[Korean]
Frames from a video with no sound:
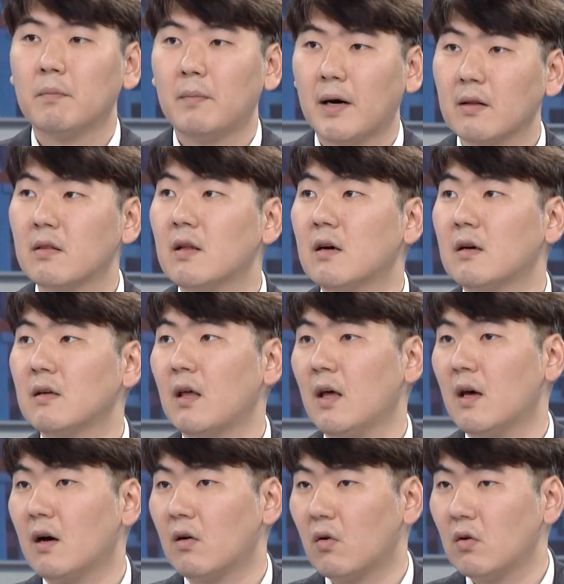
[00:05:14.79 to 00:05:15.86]
막상
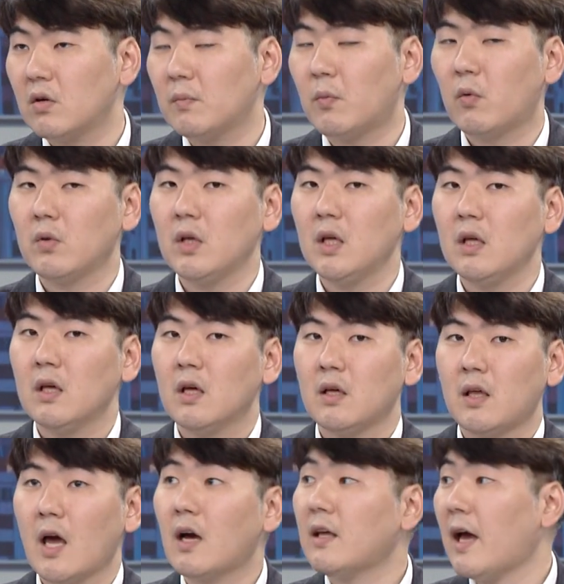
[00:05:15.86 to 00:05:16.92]
계약권을 보니
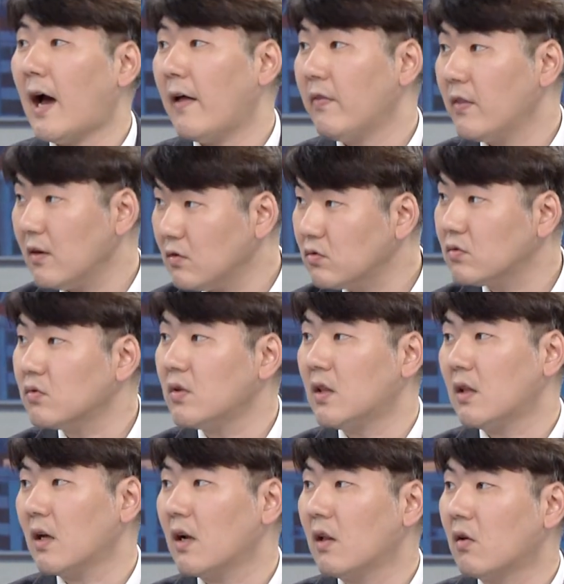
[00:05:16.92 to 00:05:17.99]
계약이 안 될 수도
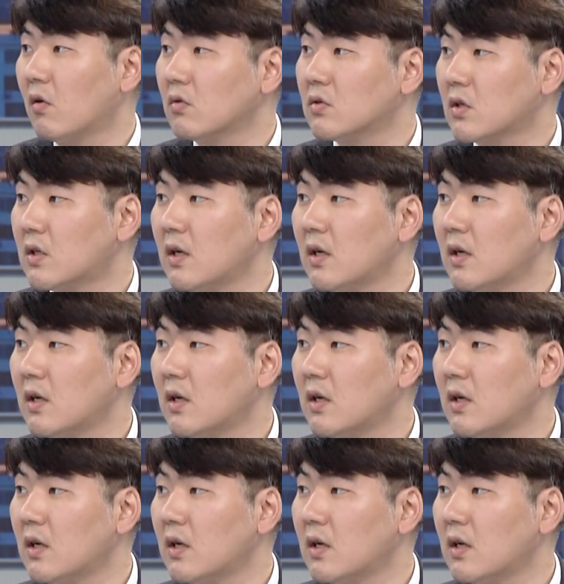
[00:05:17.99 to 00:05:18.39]
있다라는 거죠.